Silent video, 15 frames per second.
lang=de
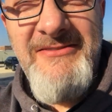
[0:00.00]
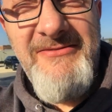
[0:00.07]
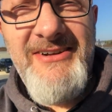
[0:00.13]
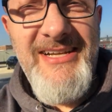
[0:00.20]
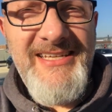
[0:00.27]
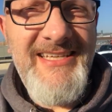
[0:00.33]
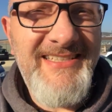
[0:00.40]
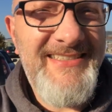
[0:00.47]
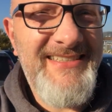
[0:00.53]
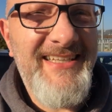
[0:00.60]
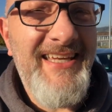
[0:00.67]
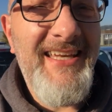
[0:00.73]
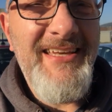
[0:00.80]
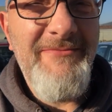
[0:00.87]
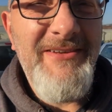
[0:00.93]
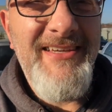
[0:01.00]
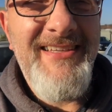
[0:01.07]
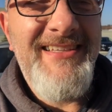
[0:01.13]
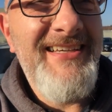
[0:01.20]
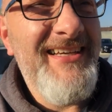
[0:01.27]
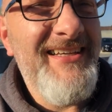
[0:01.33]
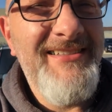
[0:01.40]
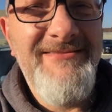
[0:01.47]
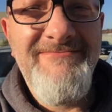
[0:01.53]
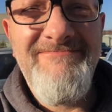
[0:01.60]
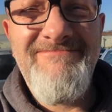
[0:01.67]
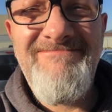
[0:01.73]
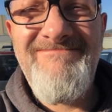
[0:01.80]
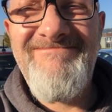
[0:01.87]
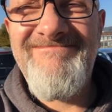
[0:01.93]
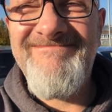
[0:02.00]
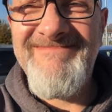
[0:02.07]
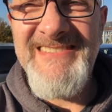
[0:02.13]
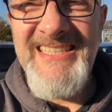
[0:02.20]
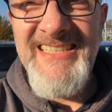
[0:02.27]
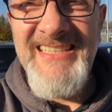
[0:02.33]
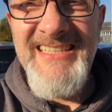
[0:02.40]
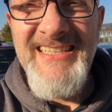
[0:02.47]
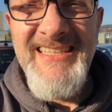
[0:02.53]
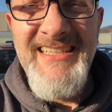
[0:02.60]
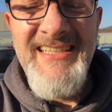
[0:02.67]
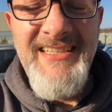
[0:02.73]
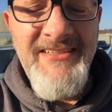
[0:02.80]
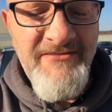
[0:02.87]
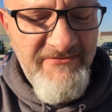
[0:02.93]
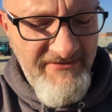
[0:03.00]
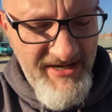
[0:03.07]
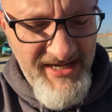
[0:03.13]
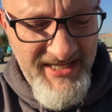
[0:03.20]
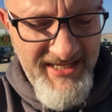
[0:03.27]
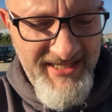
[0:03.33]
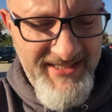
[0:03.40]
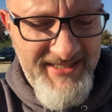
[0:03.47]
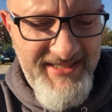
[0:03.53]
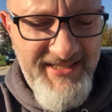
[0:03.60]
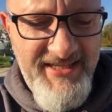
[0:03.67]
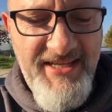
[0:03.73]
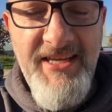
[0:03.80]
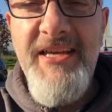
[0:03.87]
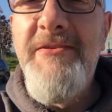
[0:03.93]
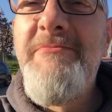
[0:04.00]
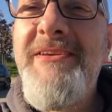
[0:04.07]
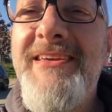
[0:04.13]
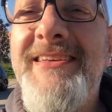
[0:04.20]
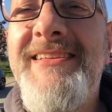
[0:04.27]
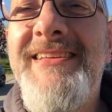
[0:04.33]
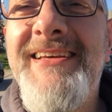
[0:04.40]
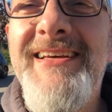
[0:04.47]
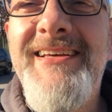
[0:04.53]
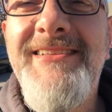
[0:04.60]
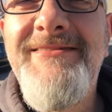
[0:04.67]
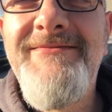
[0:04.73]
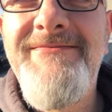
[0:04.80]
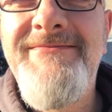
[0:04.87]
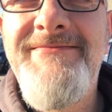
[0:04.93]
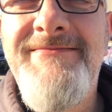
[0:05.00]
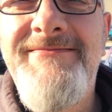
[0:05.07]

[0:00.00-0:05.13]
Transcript: Welches nehme ich denn? Welches nehme ich denn?